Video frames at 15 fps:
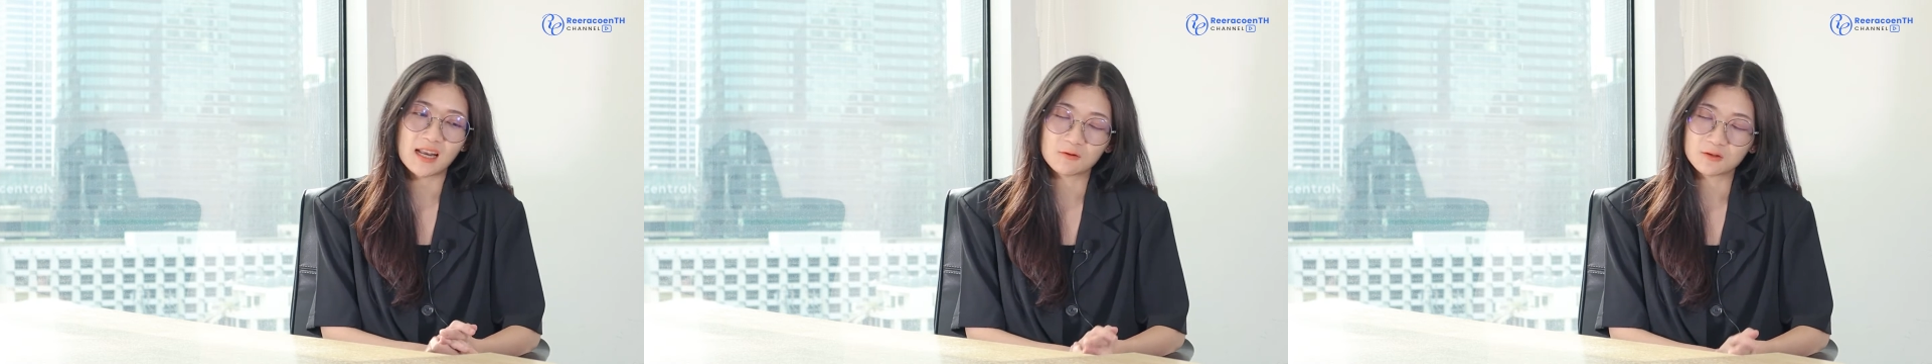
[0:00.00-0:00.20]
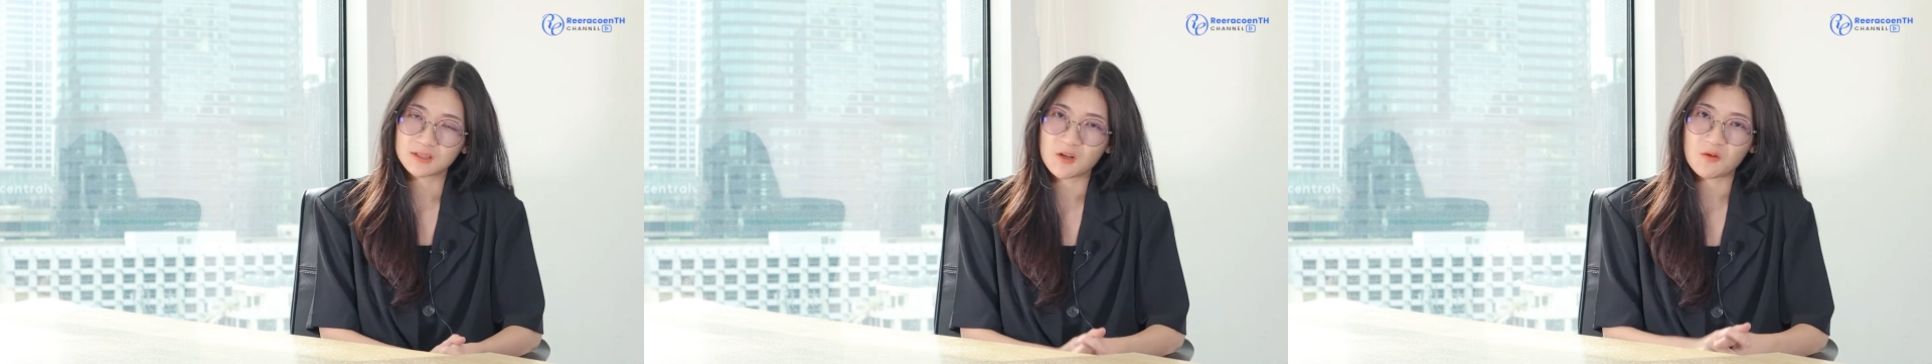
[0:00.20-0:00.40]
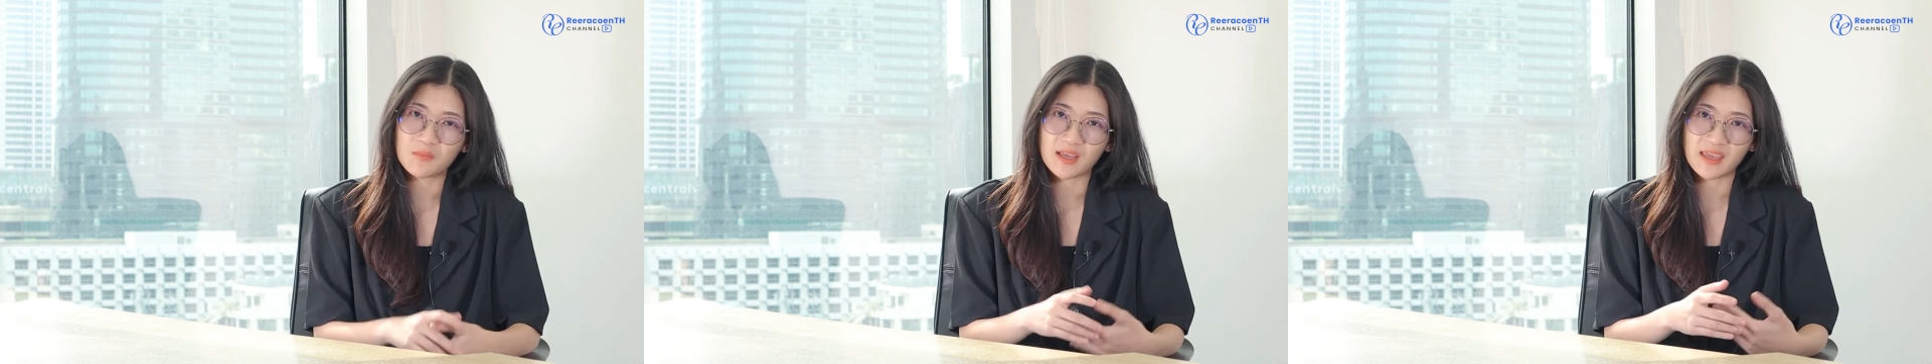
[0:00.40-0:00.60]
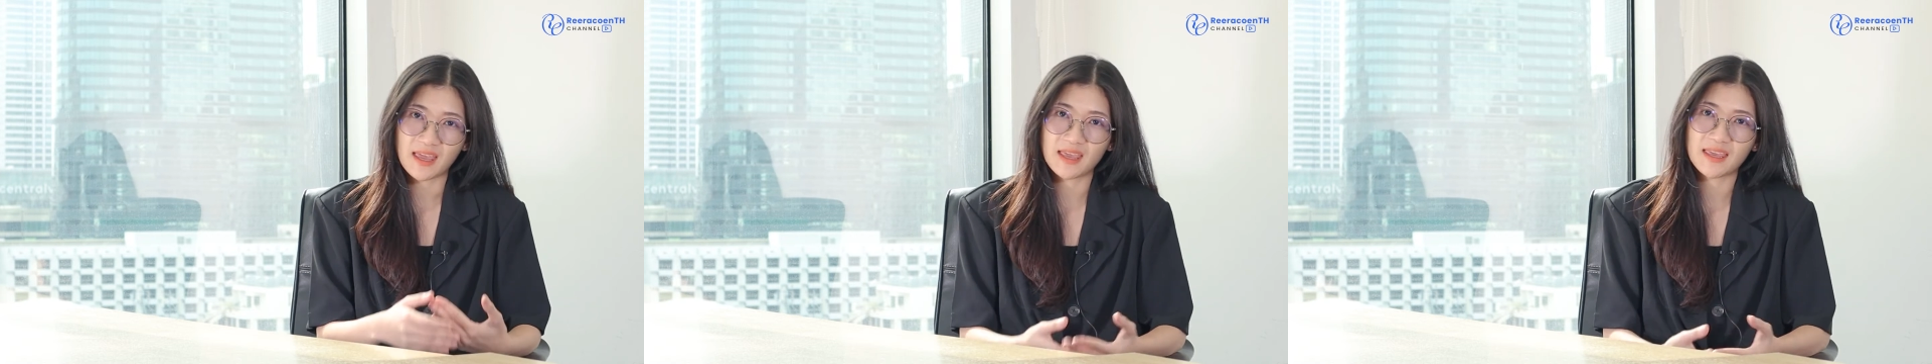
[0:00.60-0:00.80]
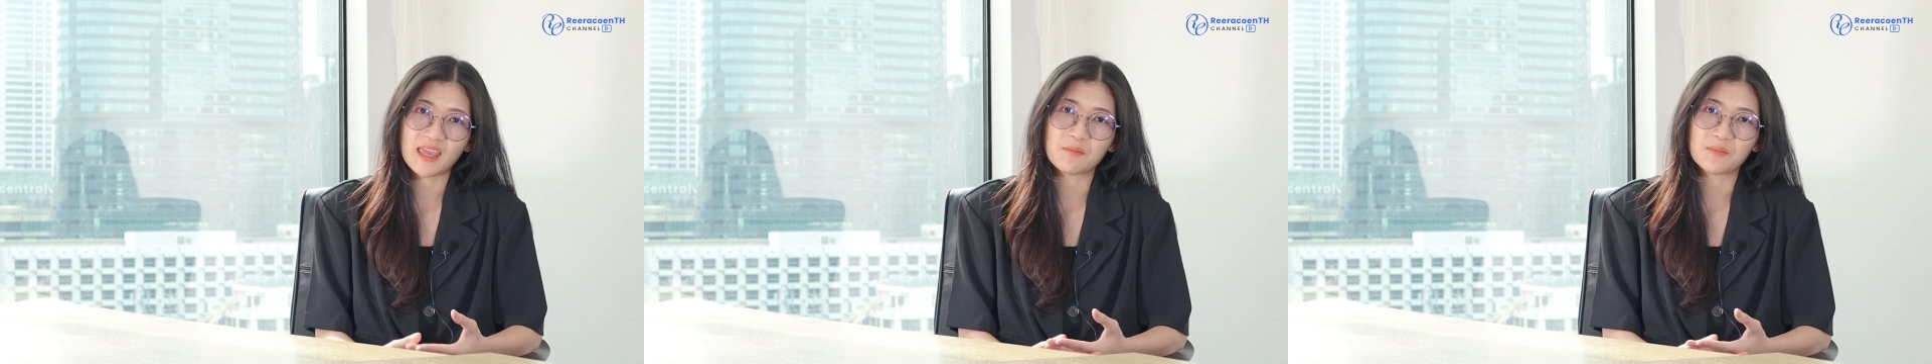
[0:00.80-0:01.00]
เราจะต้องมา
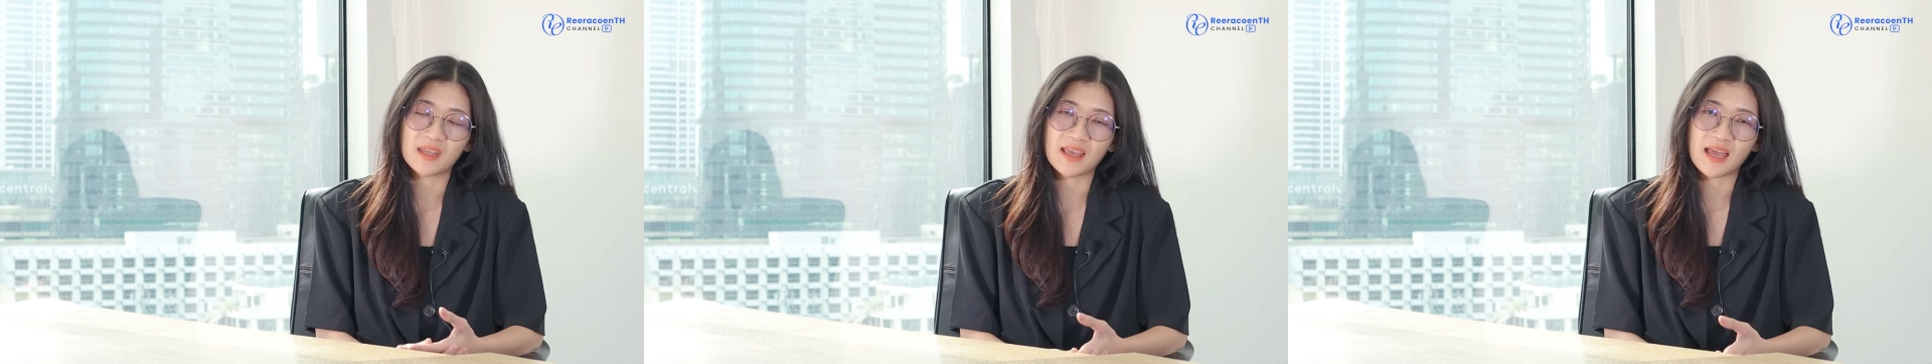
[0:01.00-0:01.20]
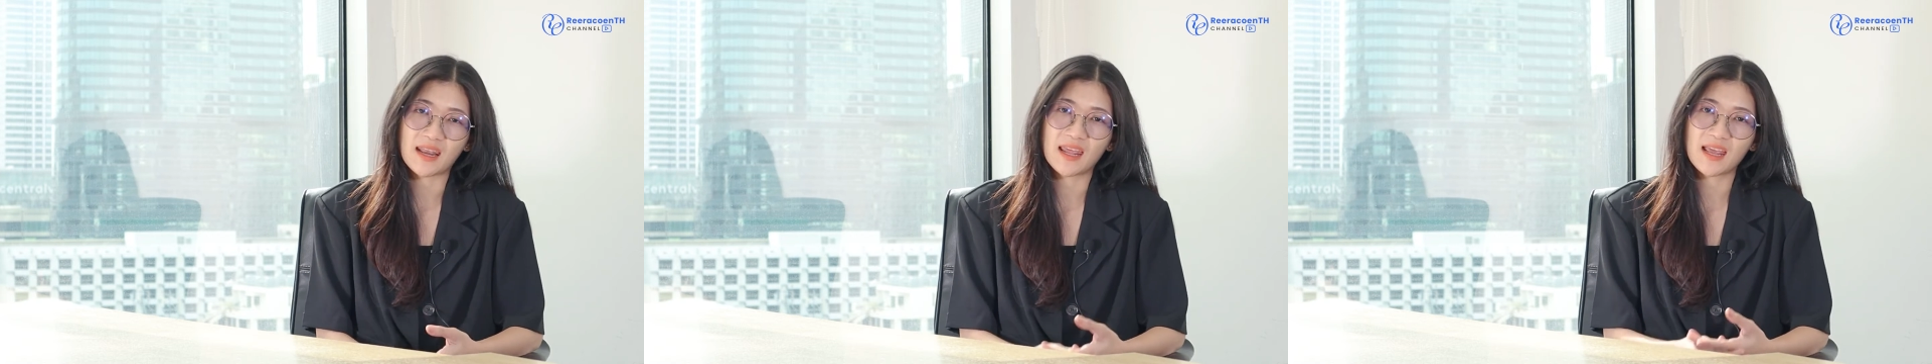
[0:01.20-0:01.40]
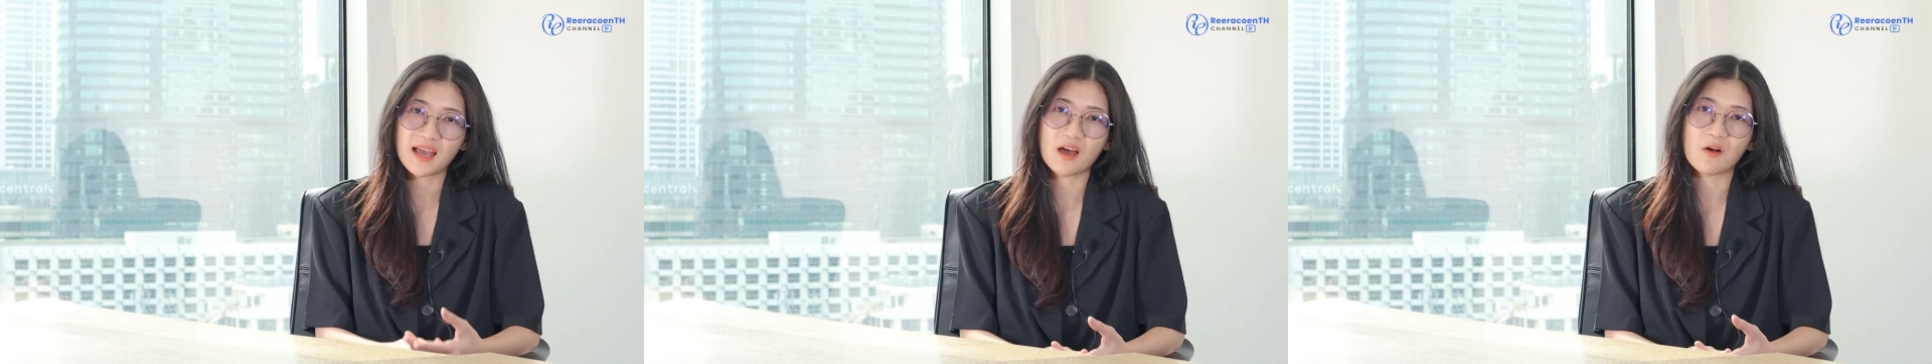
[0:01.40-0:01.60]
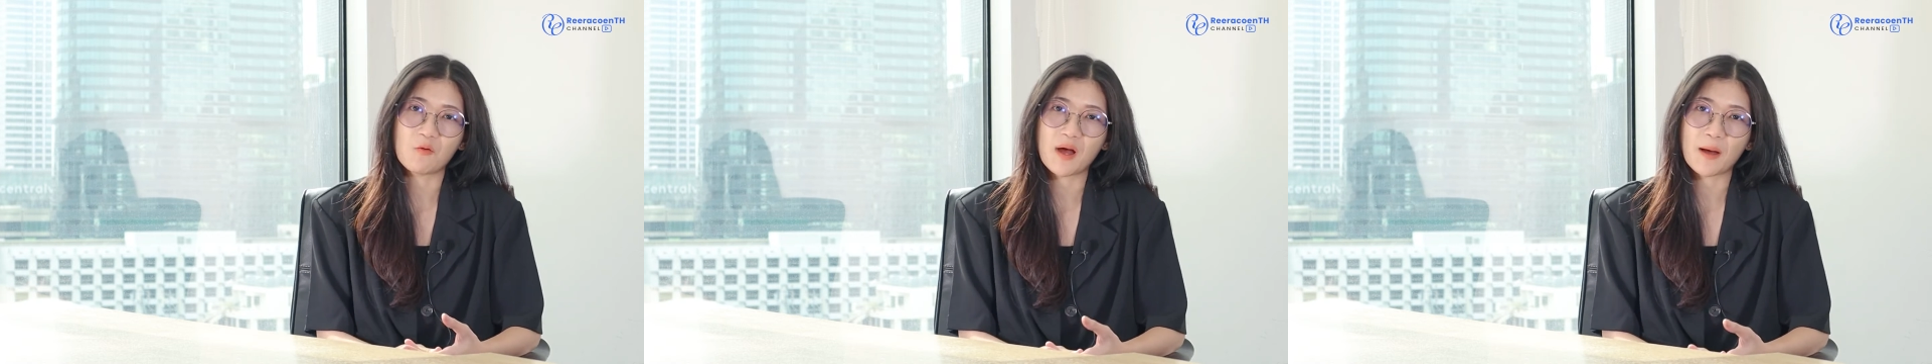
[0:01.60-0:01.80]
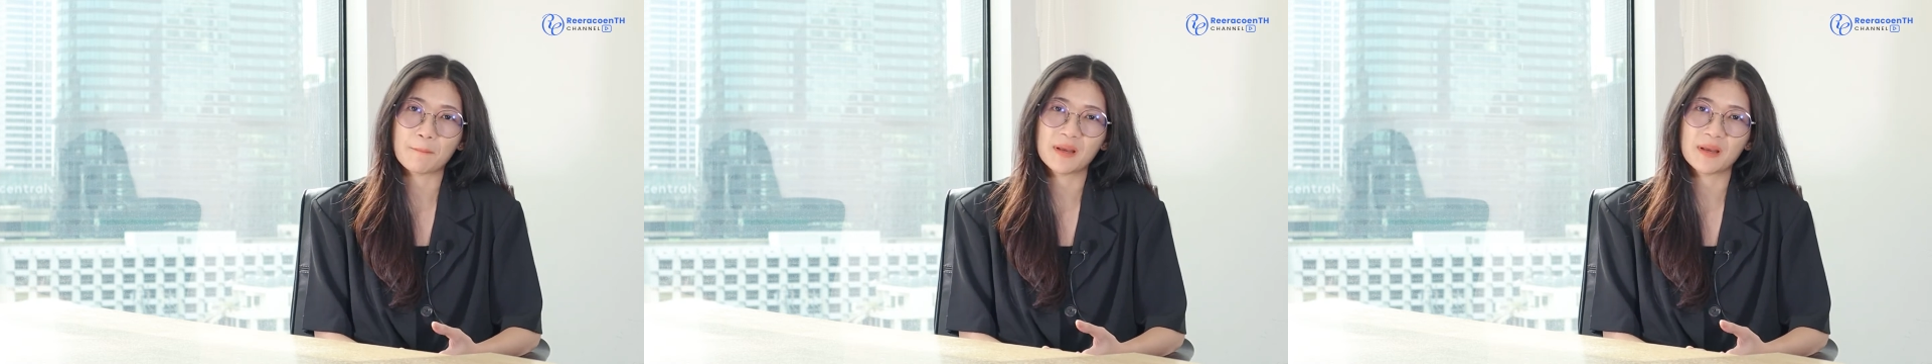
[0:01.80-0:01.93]
แก้เกมในการให้เขา